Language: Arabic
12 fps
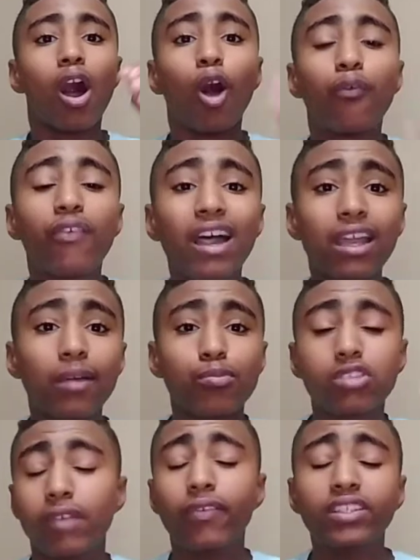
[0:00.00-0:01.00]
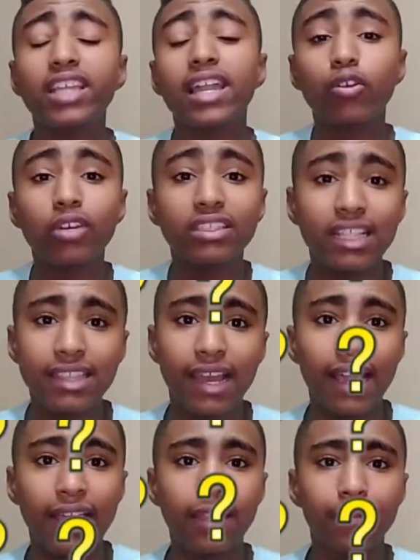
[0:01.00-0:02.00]
هو فعلا مصطفى فتحي هيروح النادي
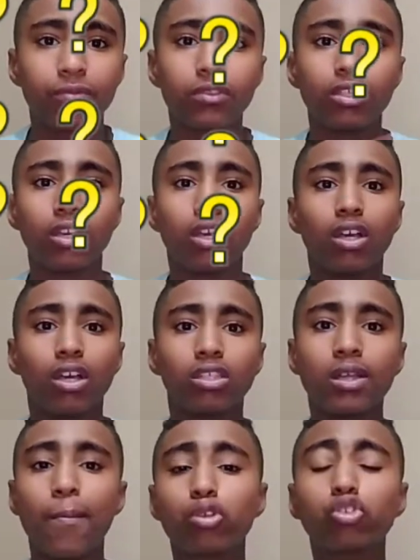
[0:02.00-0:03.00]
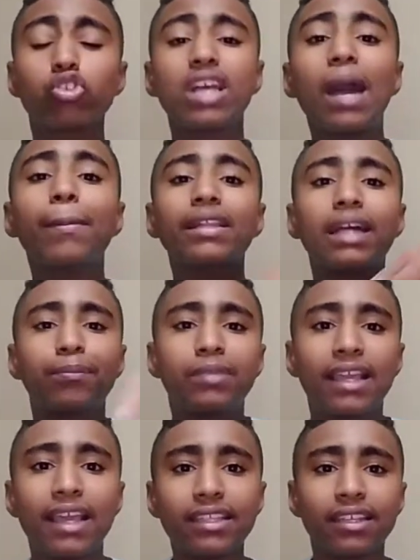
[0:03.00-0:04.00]
الاهلي طب بخصوص احمد عبد
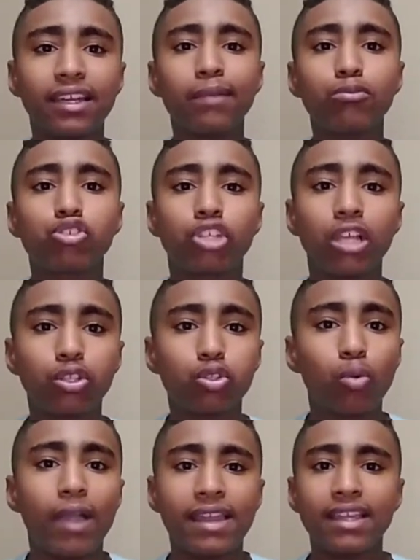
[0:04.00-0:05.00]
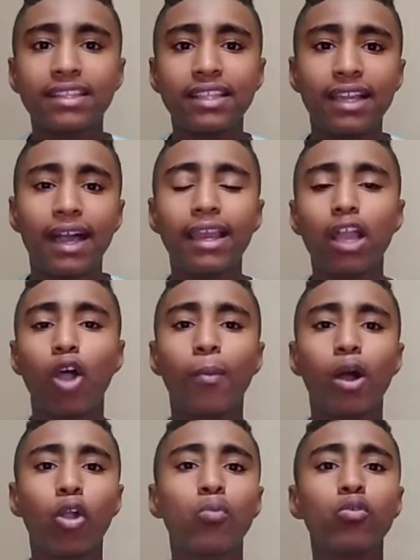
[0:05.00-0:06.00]
القادر ايه مشكلته مع النادي الاهلي او
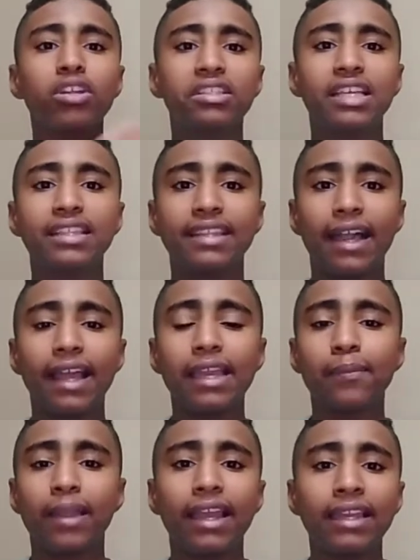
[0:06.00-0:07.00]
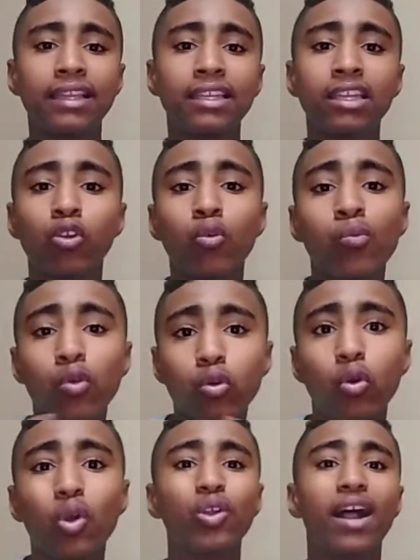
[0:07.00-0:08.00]
مع جمهور النادي الاهلي مخلي الجمهور
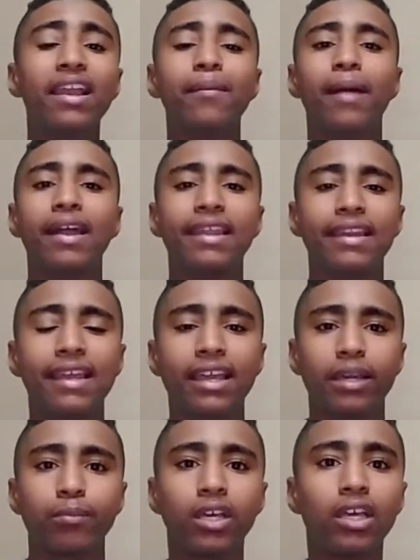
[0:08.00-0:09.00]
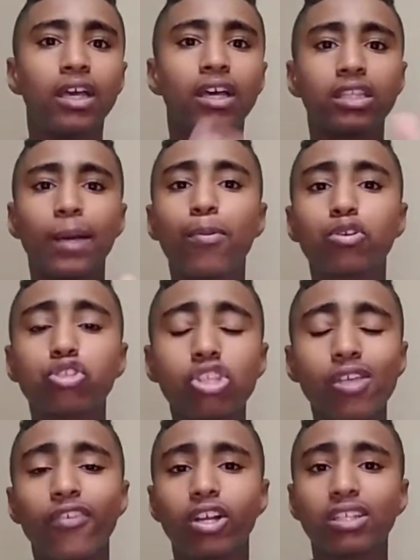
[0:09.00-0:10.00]
كله قلب على اللاعب طب بخصوص
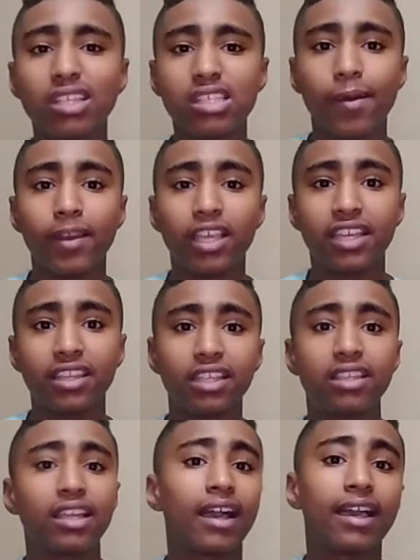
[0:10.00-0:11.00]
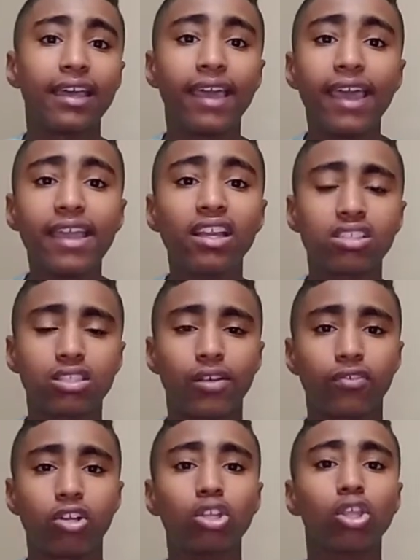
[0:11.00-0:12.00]
صفقات الزمالك الجديده ايه هي
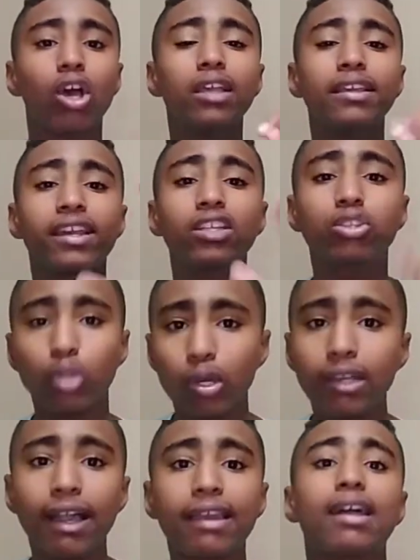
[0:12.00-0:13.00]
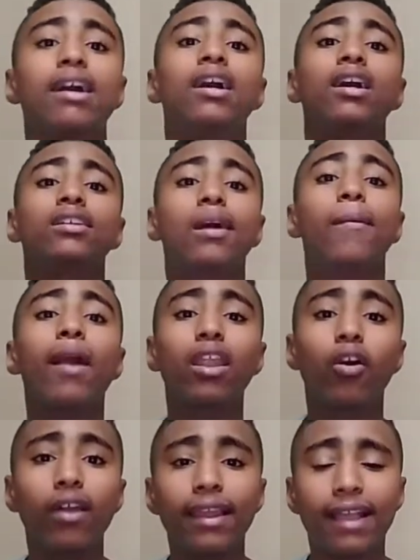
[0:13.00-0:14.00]
الصفقات يا ريت تقول لي عليها طبعا
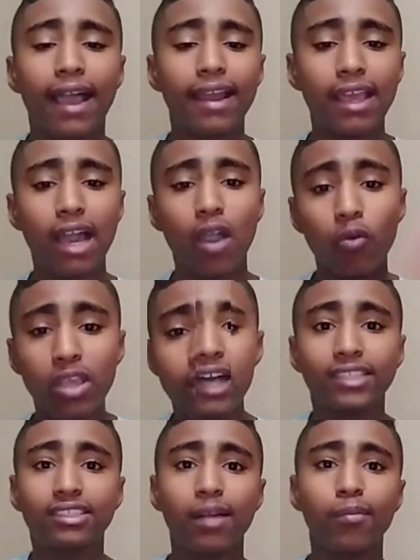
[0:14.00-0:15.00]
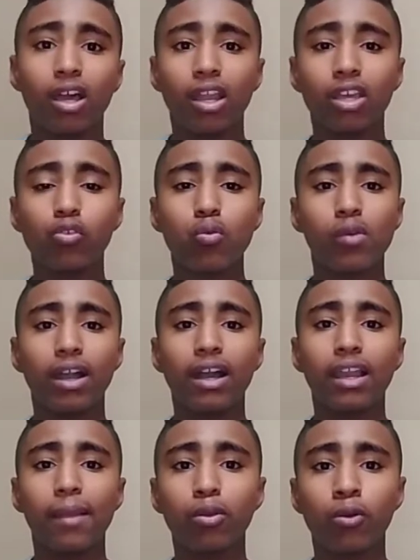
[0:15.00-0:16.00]
هقول لك عليها و السلام عليكم
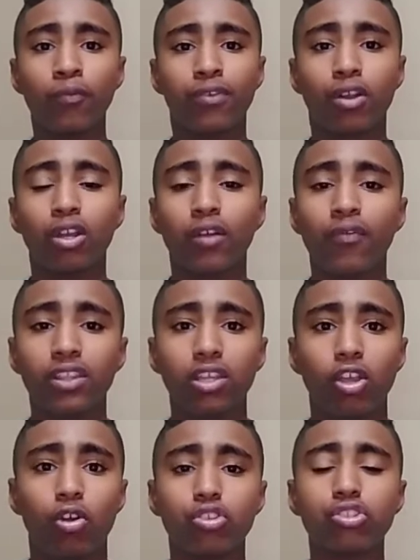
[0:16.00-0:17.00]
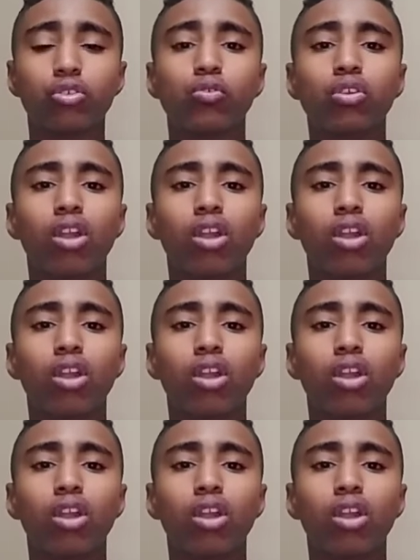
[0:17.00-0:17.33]
واهلا بكم في قناه فتحي حسني كل